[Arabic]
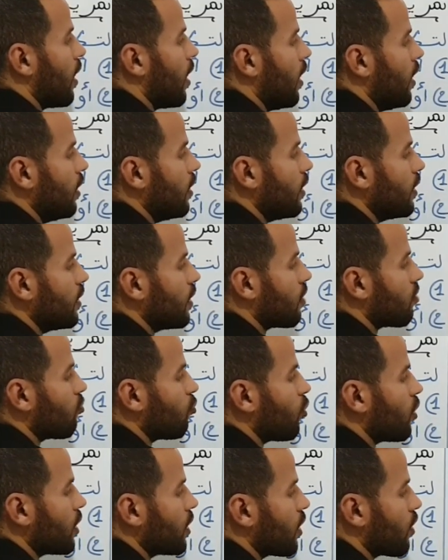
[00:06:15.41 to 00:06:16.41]
على اكس
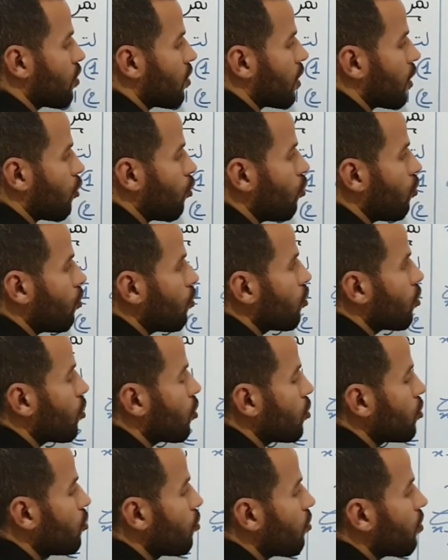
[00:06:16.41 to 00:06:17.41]
موان اكس زيرو
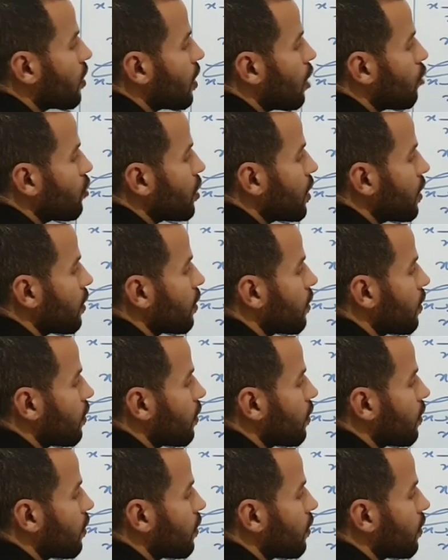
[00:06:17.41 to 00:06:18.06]
يساوي